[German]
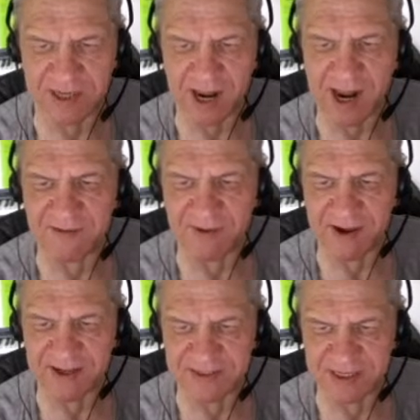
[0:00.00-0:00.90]

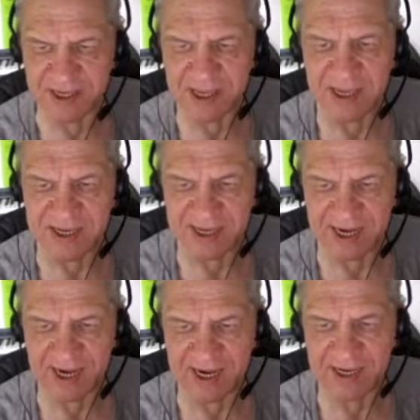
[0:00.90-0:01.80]
teilweise
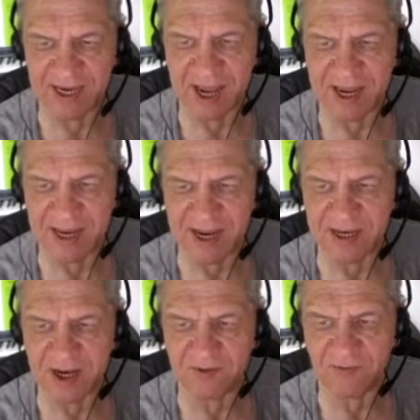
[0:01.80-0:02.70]

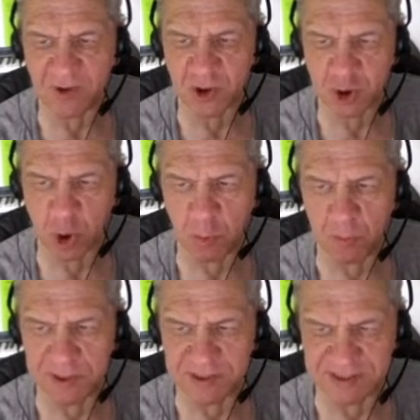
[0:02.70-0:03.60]
gegeneinander
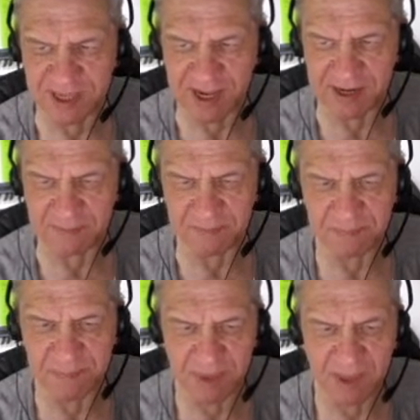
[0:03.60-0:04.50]
verschoben sein.
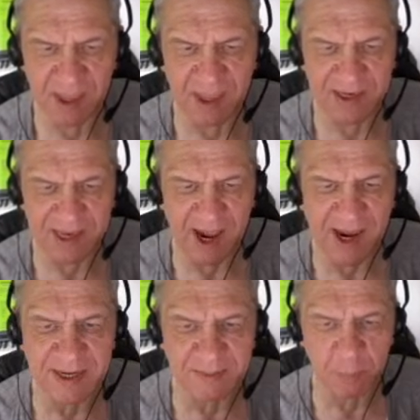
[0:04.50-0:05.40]
Der
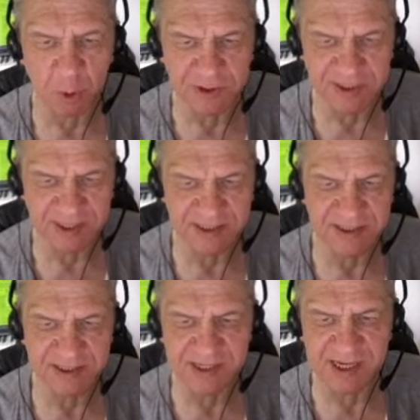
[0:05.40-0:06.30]
eine Prozess
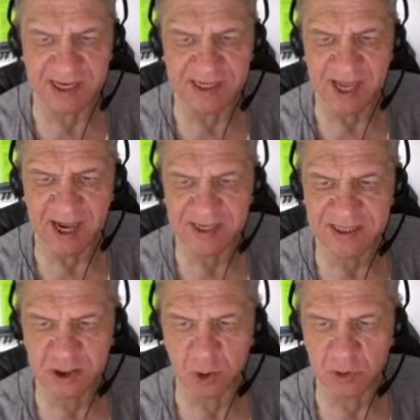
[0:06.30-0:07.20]
ist die
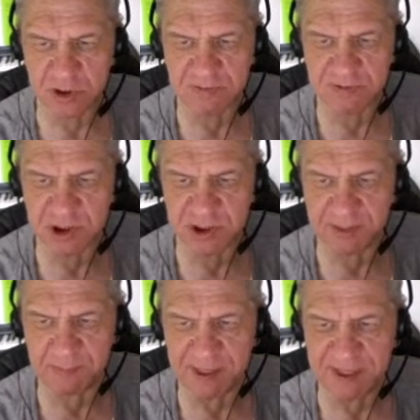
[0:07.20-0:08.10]
Interaktion zwischen
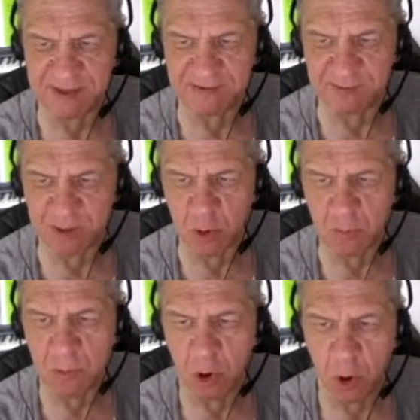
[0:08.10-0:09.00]
dem
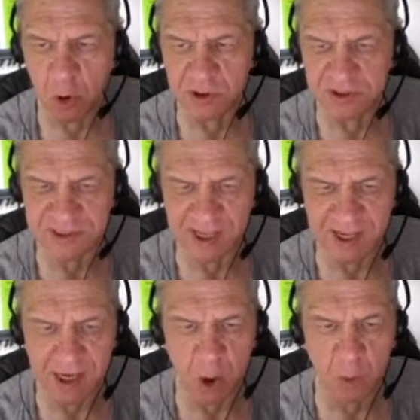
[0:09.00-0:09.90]
Individuum und
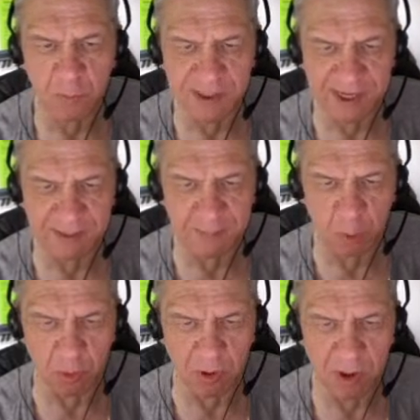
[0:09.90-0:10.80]
seiner
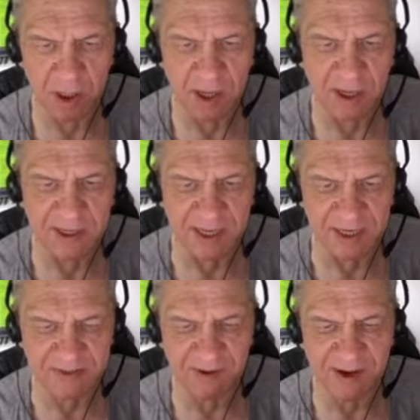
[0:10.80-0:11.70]
Umgebung.
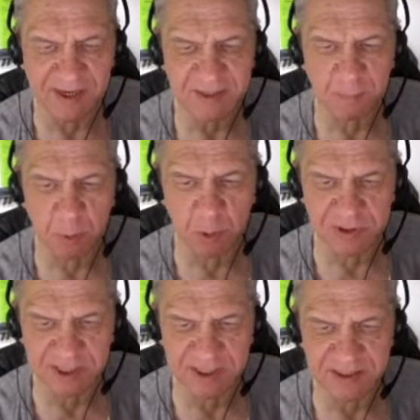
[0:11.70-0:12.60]
Der zweite
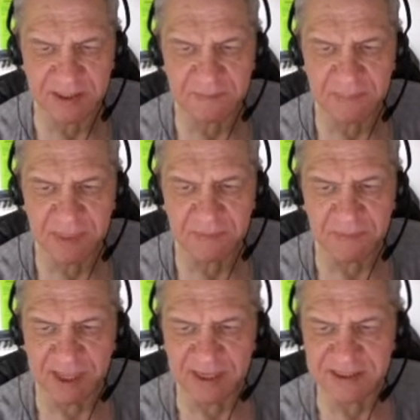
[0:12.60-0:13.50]
Prozess
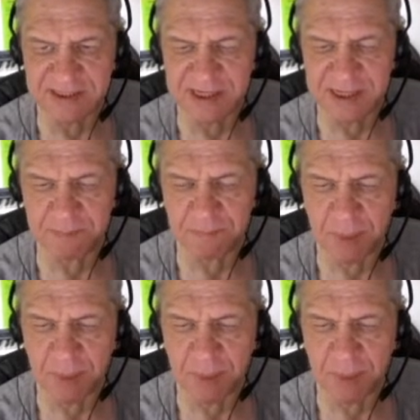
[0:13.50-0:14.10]
ist die